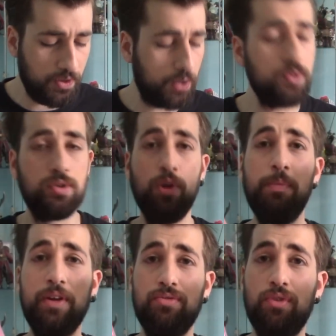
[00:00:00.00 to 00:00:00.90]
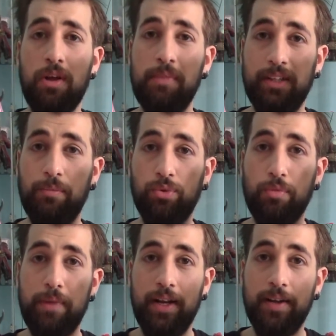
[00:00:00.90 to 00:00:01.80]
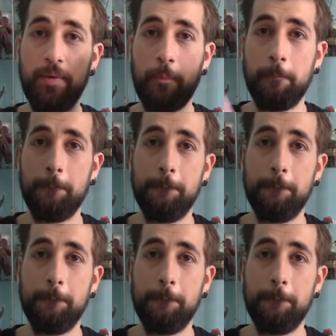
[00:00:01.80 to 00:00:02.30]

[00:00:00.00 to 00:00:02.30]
io ve le consiglio perché sono realmente molto belle.